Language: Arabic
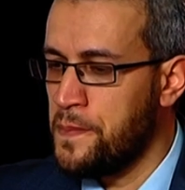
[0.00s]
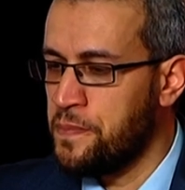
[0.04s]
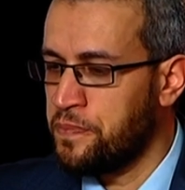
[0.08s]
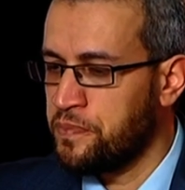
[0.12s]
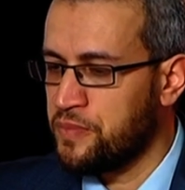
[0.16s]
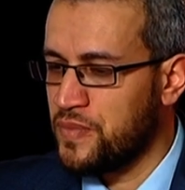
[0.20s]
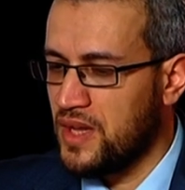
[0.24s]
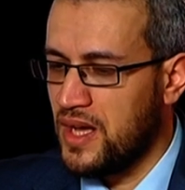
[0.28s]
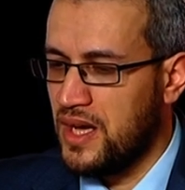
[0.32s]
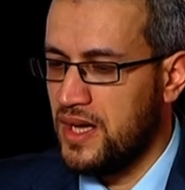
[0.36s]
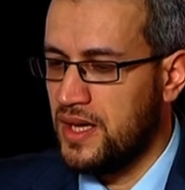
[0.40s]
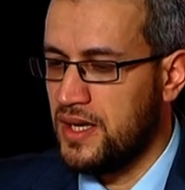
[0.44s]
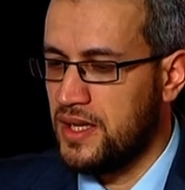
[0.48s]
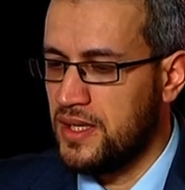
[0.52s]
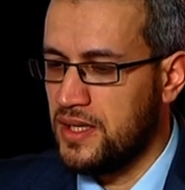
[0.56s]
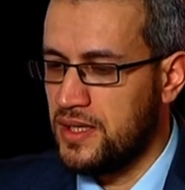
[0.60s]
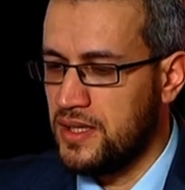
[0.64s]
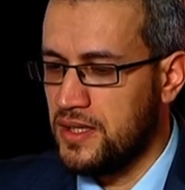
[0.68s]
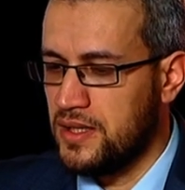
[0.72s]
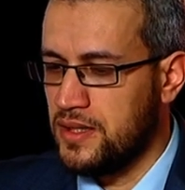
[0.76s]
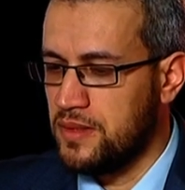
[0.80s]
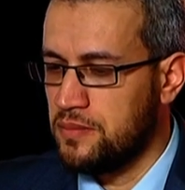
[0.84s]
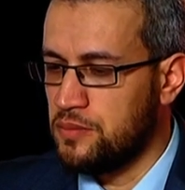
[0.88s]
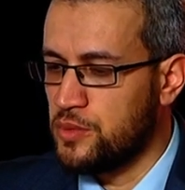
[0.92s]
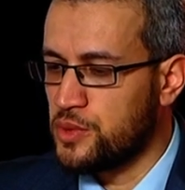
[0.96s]

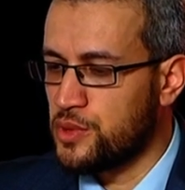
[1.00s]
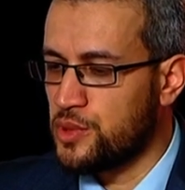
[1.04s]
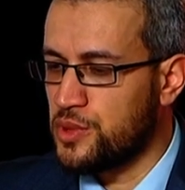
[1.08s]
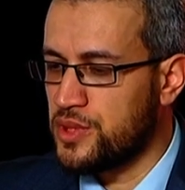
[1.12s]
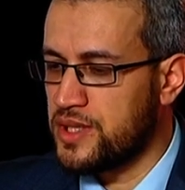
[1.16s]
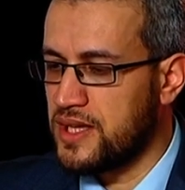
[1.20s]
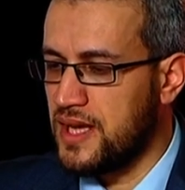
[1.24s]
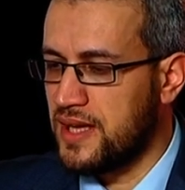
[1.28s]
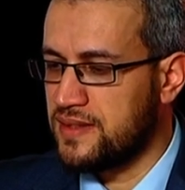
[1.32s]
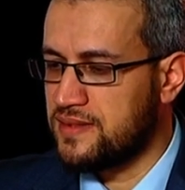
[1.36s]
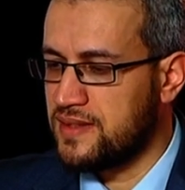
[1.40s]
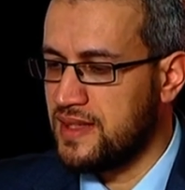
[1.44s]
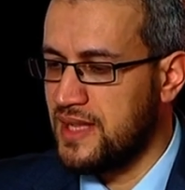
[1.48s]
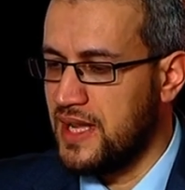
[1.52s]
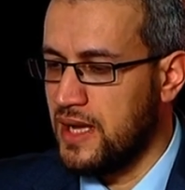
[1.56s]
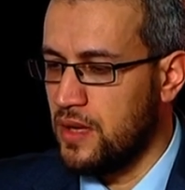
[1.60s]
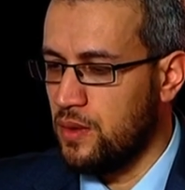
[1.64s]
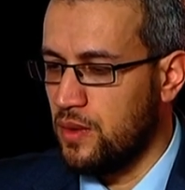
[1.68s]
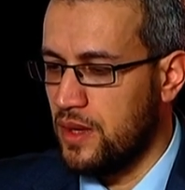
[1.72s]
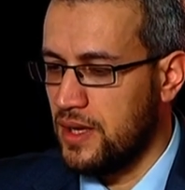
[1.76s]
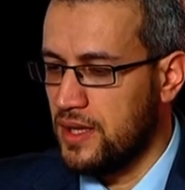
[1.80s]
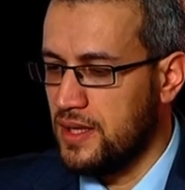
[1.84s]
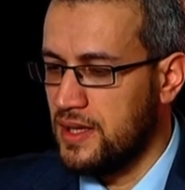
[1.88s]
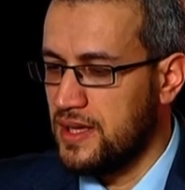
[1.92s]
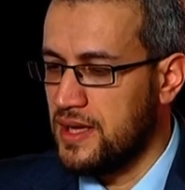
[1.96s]
آه، مرور التلاوة
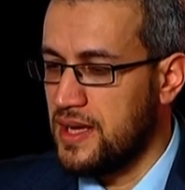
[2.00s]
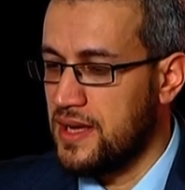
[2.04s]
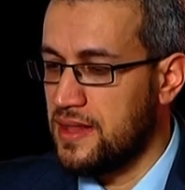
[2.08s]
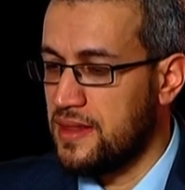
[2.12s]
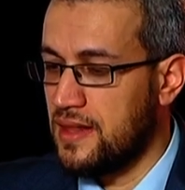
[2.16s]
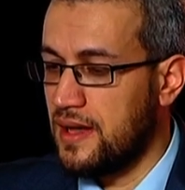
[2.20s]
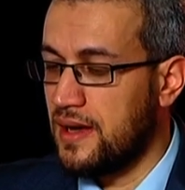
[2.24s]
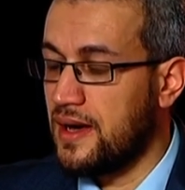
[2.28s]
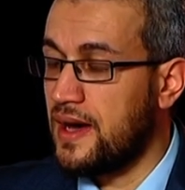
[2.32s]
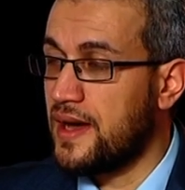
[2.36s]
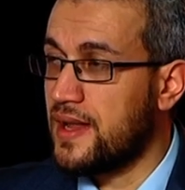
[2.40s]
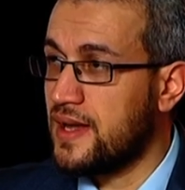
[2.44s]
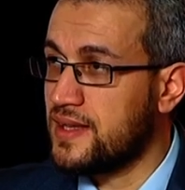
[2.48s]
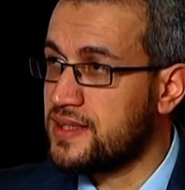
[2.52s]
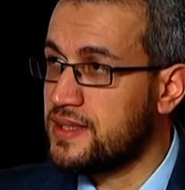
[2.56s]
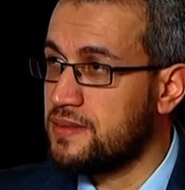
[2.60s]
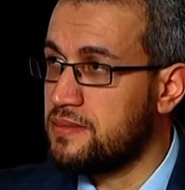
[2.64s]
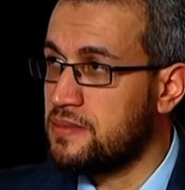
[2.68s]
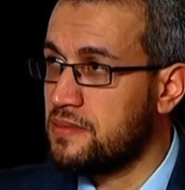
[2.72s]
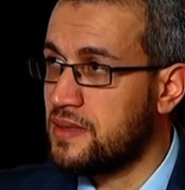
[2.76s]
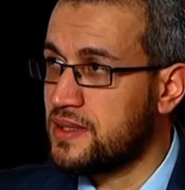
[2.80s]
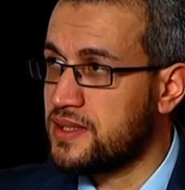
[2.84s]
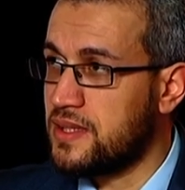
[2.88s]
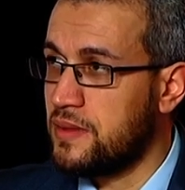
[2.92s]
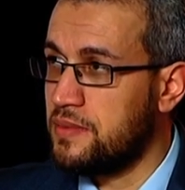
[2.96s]
قرأت
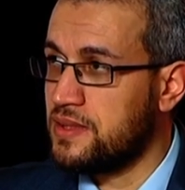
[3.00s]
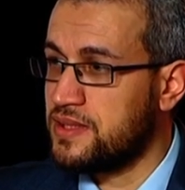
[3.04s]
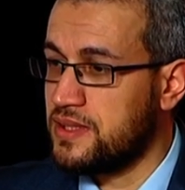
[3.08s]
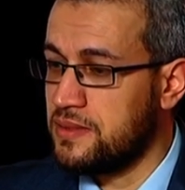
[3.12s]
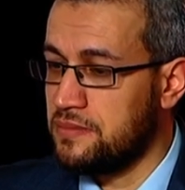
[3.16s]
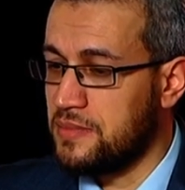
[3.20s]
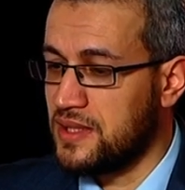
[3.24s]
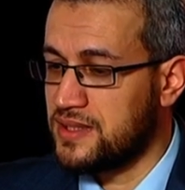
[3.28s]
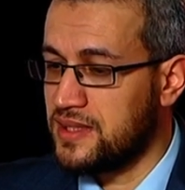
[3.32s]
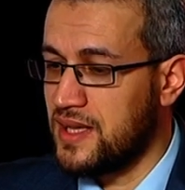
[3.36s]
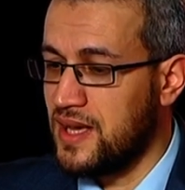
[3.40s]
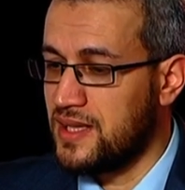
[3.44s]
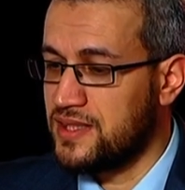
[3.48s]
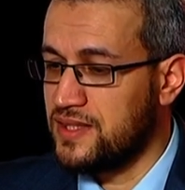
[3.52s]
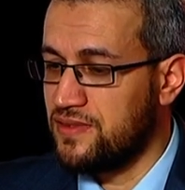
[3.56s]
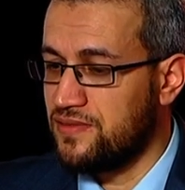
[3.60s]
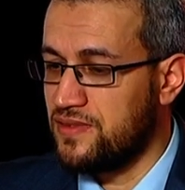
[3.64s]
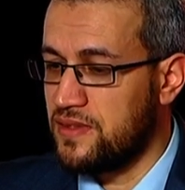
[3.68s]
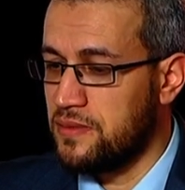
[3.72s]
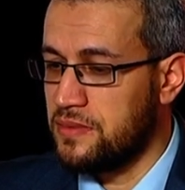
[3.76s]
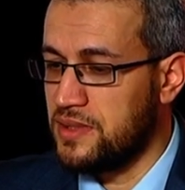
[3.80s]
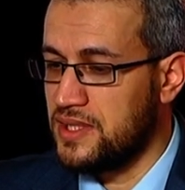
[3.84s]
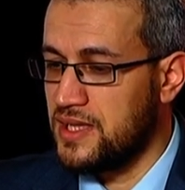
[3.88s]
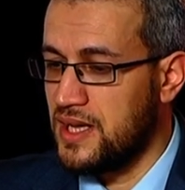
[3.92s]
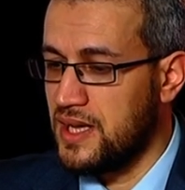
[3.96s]
بمرتبة بطيئة في
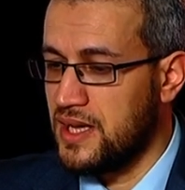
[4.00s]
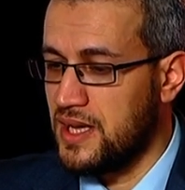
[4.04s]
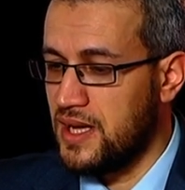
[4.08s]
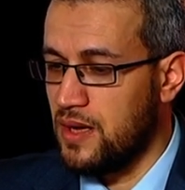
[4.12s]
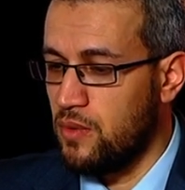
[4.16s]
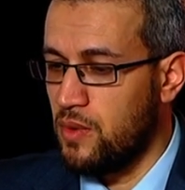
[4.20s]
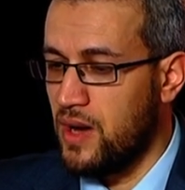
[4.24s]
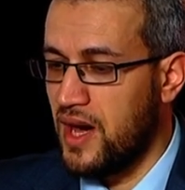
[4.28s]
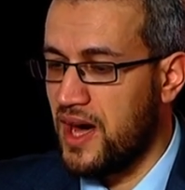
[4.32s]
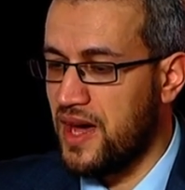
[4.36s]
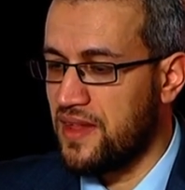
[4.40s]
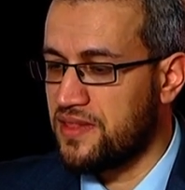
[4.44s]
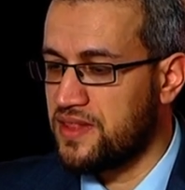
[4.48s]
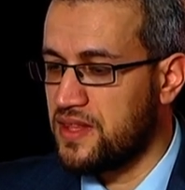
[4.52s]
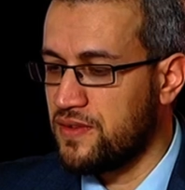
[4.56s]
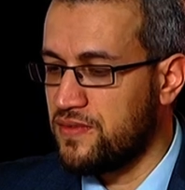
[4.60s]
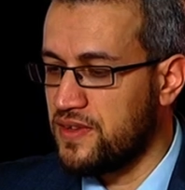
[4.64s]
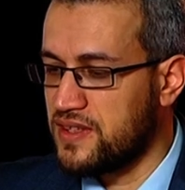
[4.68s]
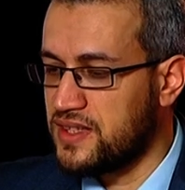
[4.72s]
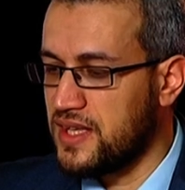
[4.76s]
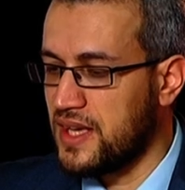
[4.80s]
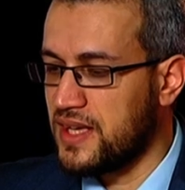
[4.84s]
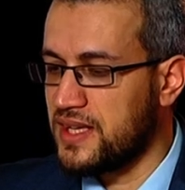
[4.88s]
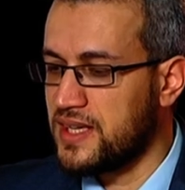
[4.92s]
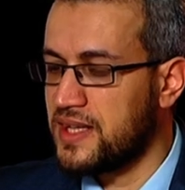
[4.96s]
البداية وأخذت في
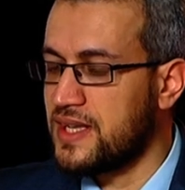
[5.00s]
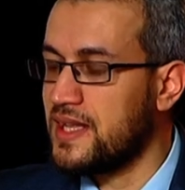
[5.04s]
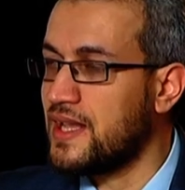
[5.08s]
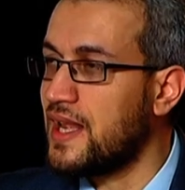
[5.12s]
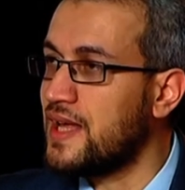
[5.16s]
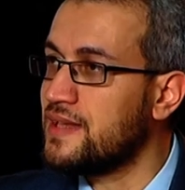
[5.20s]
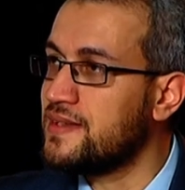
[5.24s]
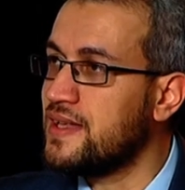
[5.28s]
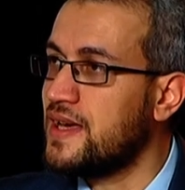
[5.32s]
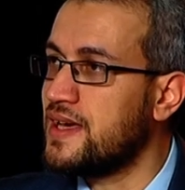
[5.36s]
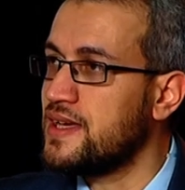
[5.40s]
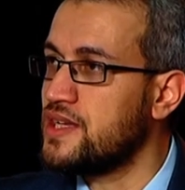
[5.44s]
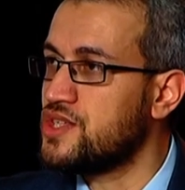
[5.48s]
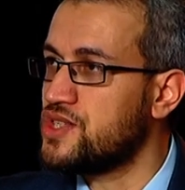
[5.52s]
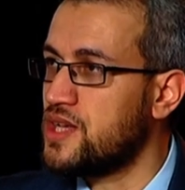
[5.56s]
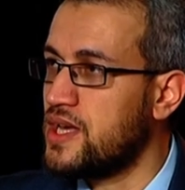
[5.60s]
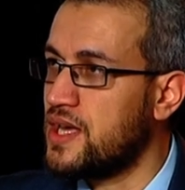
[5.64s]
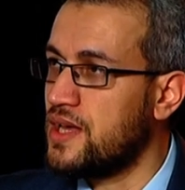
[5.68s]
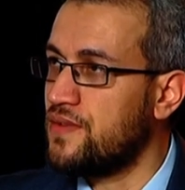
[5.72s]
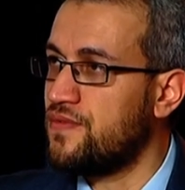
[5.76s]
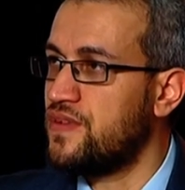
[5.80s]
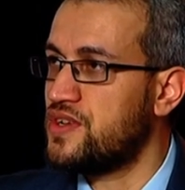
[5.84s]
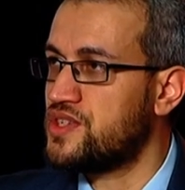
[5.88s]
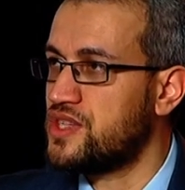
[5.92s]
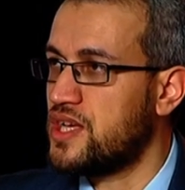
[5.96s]
تغيير الأداء شيئا
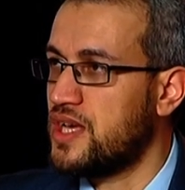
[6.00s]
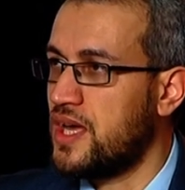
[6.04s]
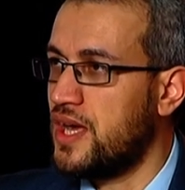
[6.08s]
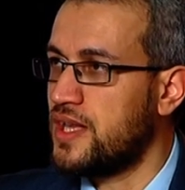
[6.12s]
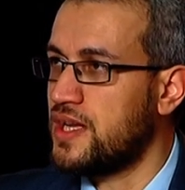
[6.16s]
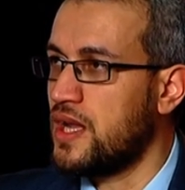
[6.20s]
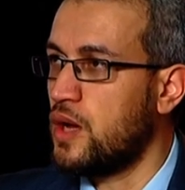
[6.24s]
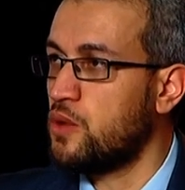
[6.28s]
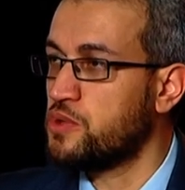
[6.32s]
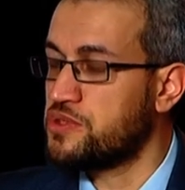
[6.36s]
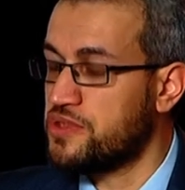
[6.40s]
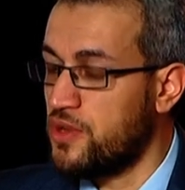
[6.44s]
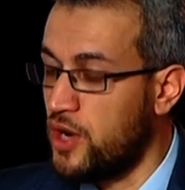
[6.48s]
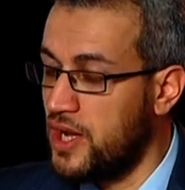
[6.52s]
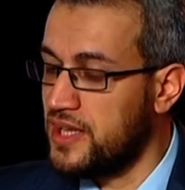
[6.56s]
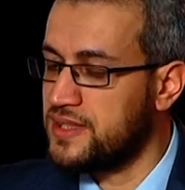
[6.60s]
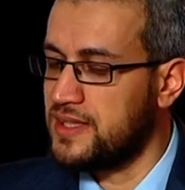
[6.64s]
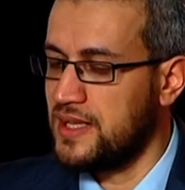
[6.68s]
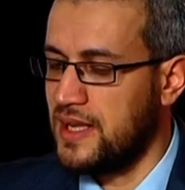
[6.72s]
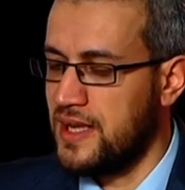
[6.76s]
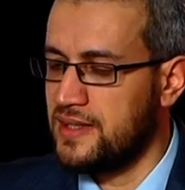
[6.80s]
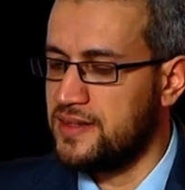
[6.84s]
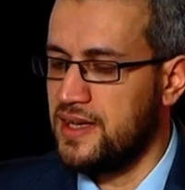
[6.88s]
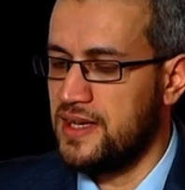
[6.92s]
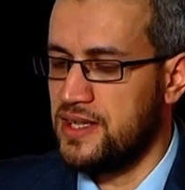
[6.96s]
فشيئا أو سرعة
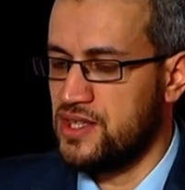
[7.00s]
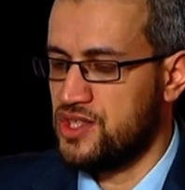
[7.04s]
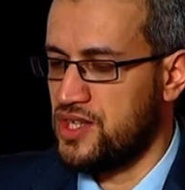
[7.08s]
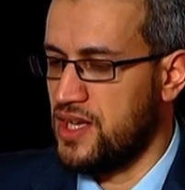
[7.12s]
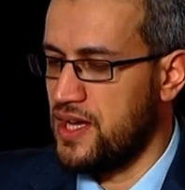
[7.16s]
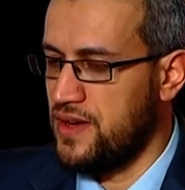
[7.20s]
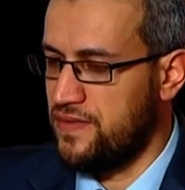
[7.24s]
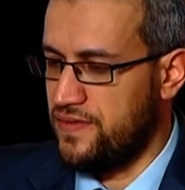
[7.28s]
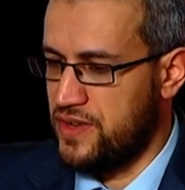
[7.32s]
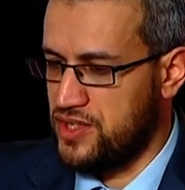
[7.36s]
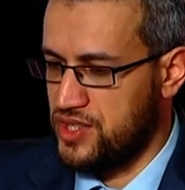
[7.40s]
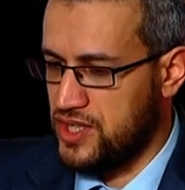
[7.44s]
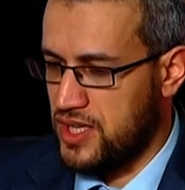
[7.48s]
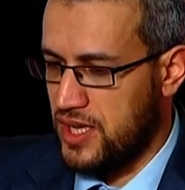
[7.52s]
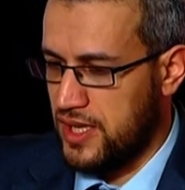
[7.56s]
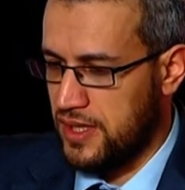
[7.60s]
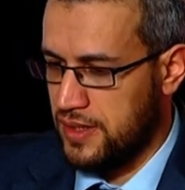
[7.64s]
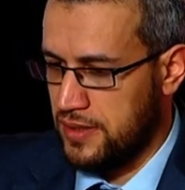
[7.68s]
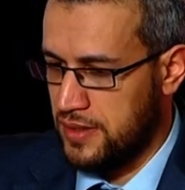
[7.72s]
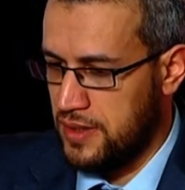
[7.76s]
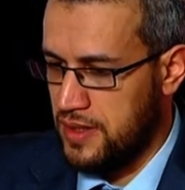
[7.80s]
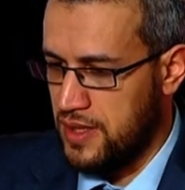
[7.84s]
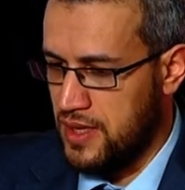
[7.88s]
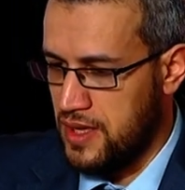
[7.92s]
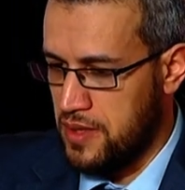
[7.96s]
الأداء شيئا فشيئا
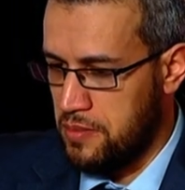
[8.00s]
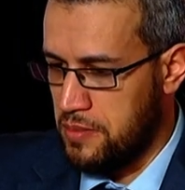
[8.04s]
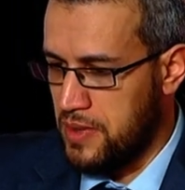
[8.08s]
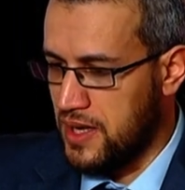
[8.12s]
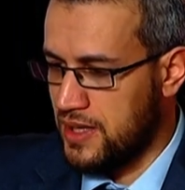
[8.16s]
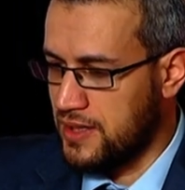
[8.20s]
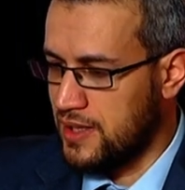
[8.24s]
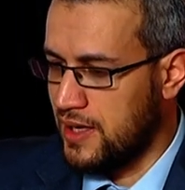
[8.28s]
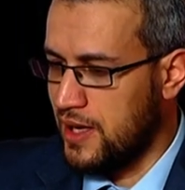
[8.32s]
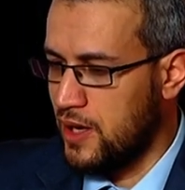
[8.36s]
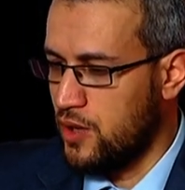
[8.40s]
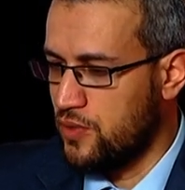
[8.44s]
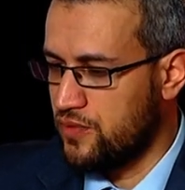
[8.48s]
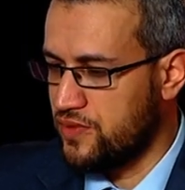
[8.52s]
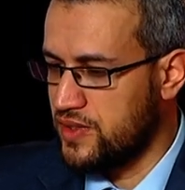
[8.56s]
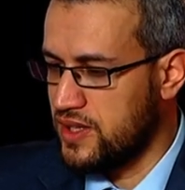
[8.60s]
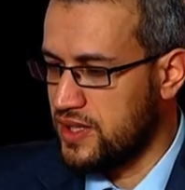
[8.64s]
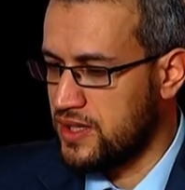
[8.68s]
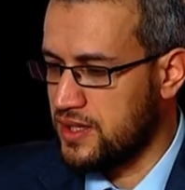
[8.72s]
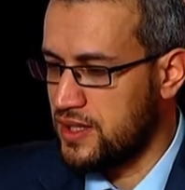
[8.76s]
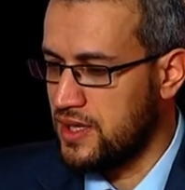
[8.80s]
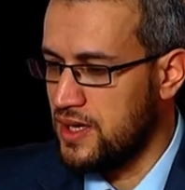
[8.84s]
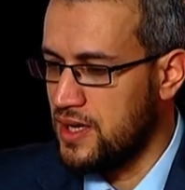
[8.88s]
بارك الله فيك